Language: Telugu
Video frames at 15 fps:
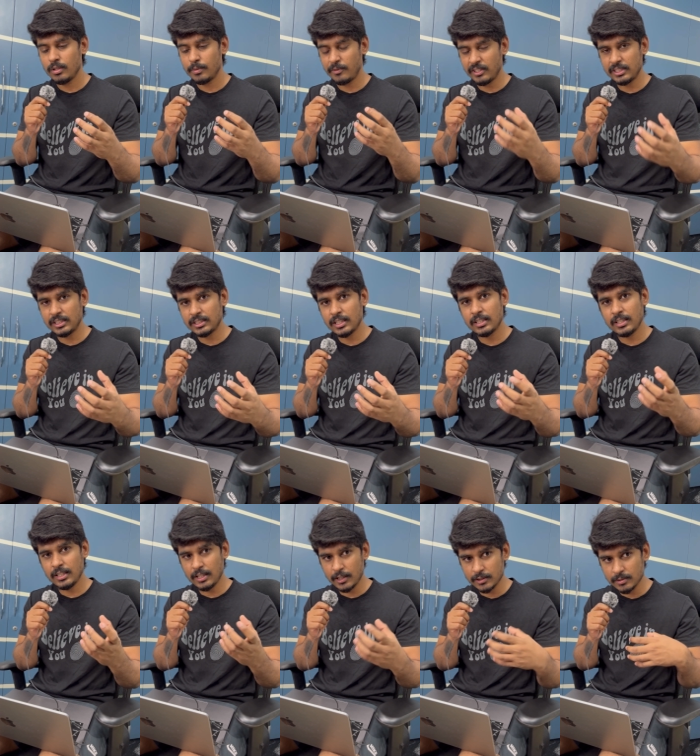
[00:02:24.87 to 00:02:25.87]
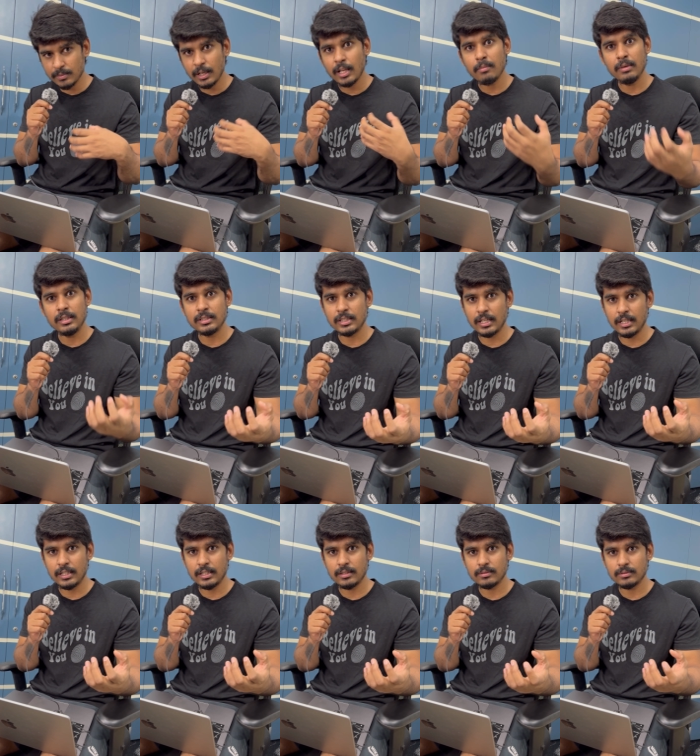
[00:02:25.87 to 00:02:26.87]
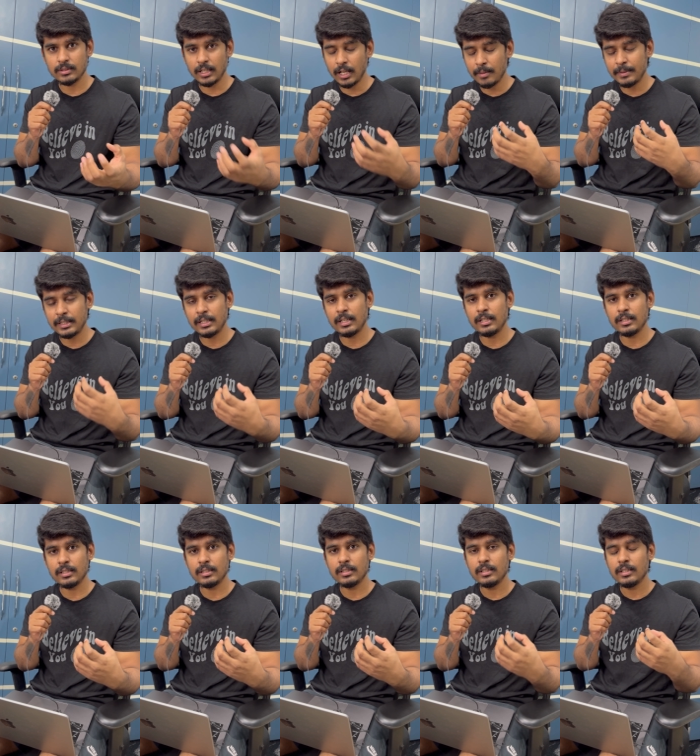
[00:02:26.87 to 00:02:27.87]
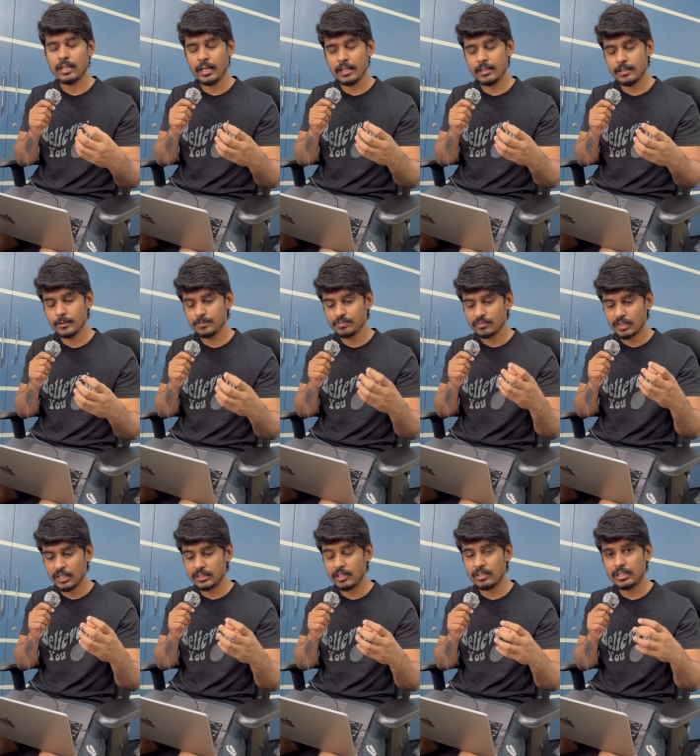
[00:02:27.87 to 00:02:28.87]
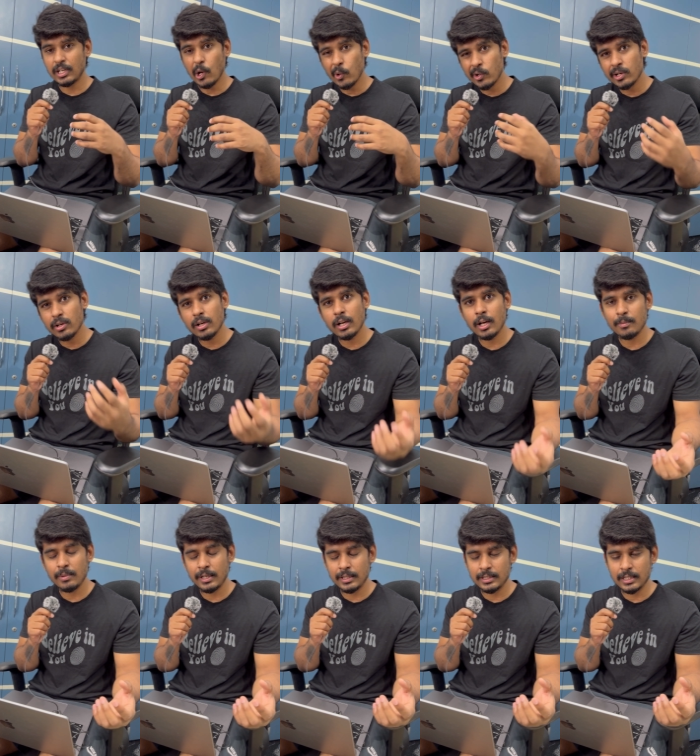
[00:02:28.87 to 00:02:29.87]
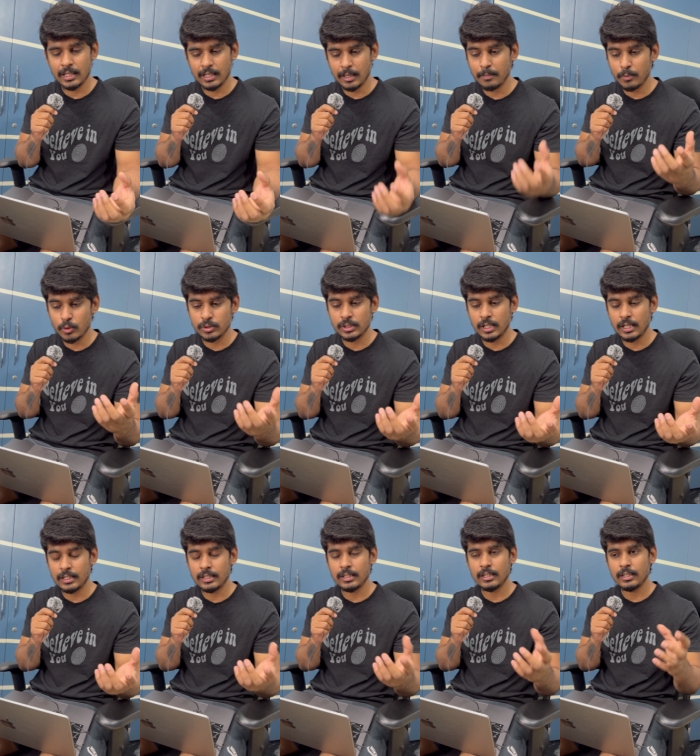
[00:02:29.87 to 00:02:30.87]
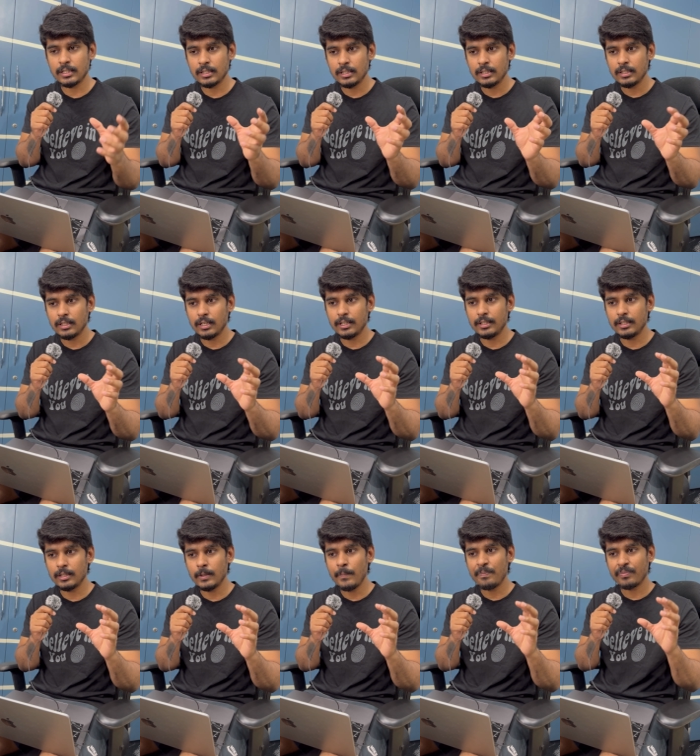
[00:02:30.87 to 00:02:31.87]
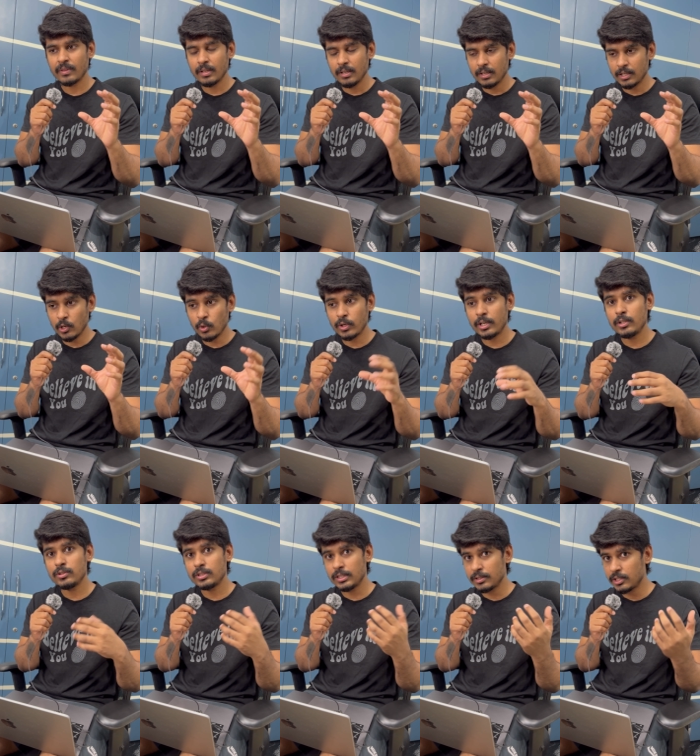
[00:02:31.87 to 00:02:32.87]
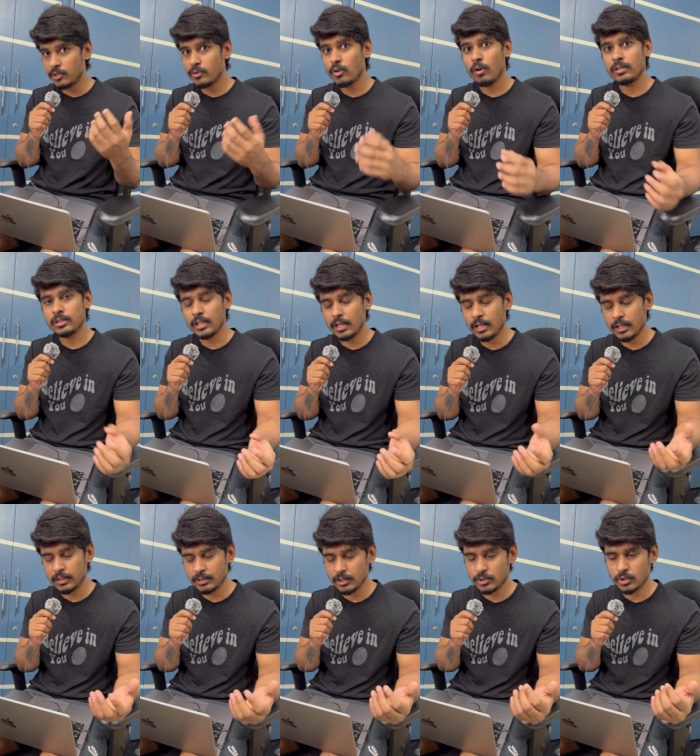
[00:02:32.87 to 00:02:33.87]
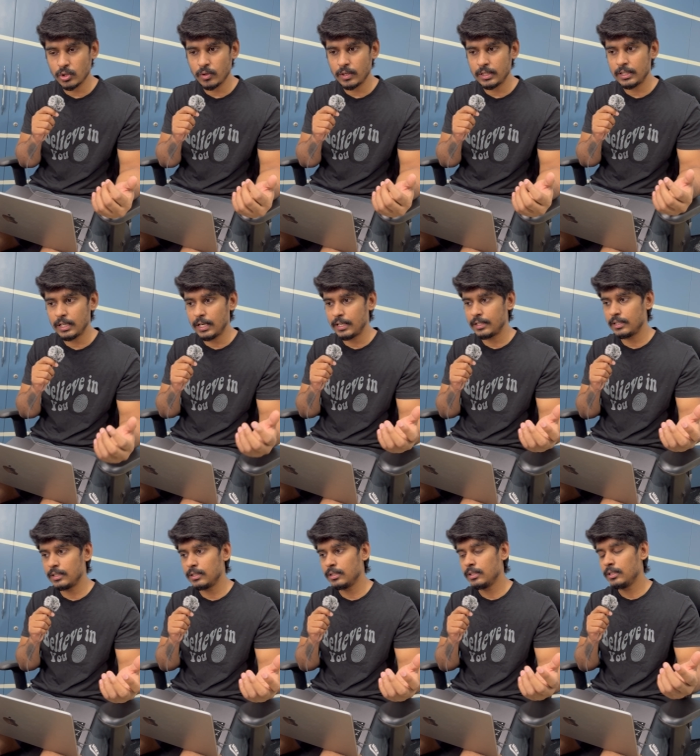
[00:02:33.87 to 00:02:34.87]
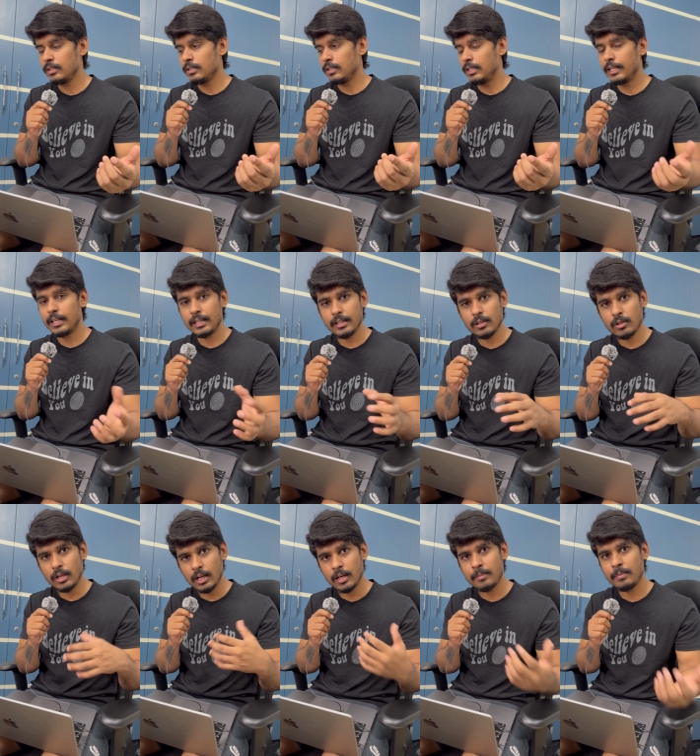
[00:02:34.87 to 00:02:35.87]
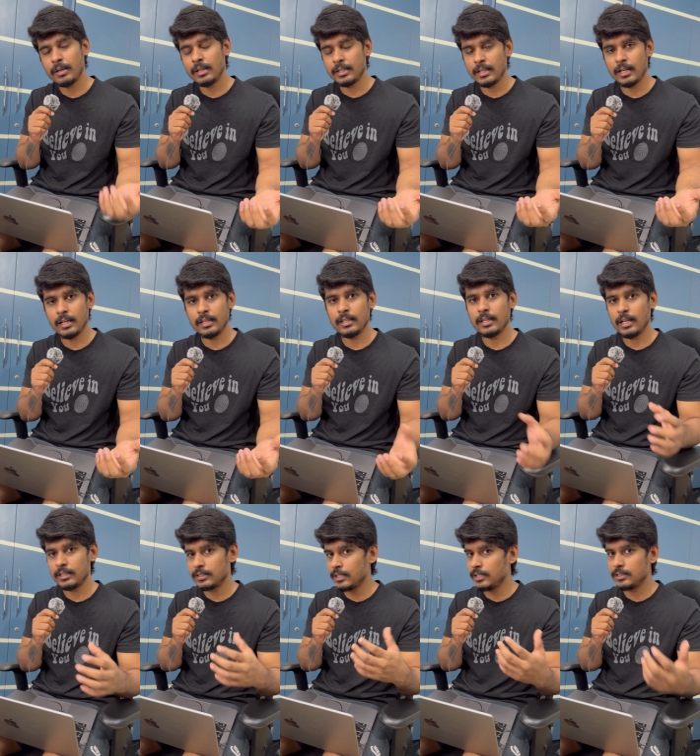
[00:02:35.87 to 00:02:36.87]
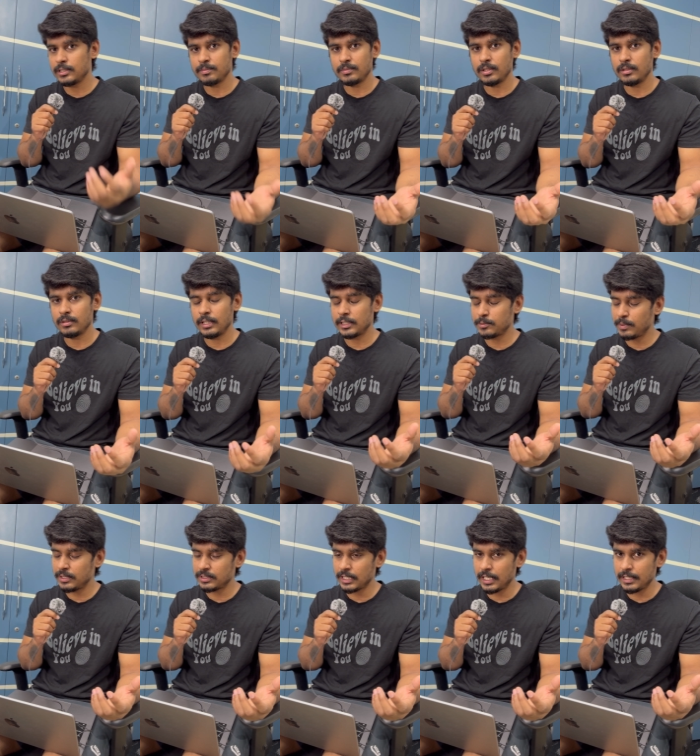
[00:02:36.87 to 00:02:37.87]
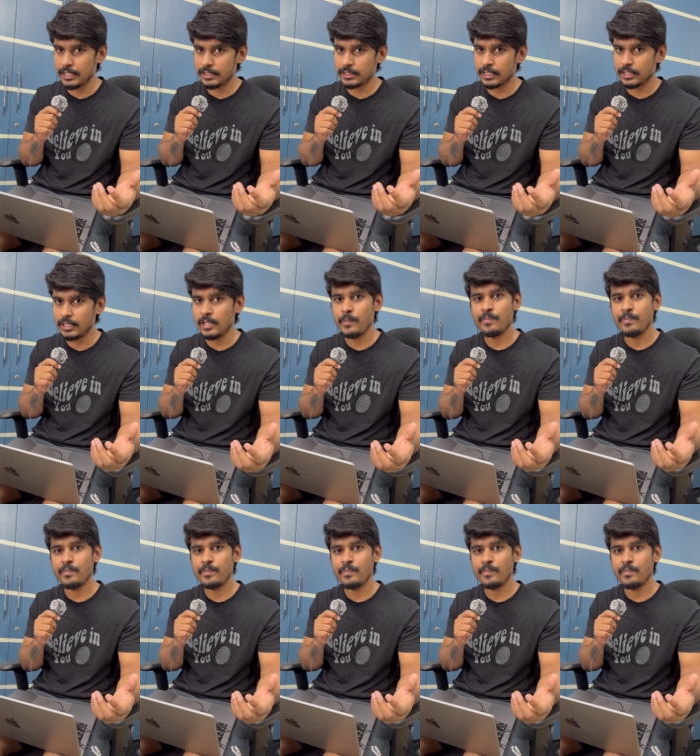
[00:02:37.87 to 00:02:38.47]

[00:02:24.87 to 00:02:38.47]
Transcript: ఫ్రెషర్స్కి అయితే రెజ్యూమ్ ఎలా బిల్డ్ చేయాలి ఎలా పెట్టాలి అండ్ ఆ తర్వాత నౌకరీలు ఎలా అప్లోడ్ చేయాలి అప్లోడ్ చేయాలి అండ్ నౌకరీ నుంచి ఇంటర్వ్యూ కాల్స్ ఎలా తెచ్చుకోవాలి అండ్ లింక్డ్ఇన్లో ఎలా అప్లై చేయాలి అంతా నేను చెప్తాను ఎక్స్పీరియన్స్ క్యాండిడేట్స్కి అయితే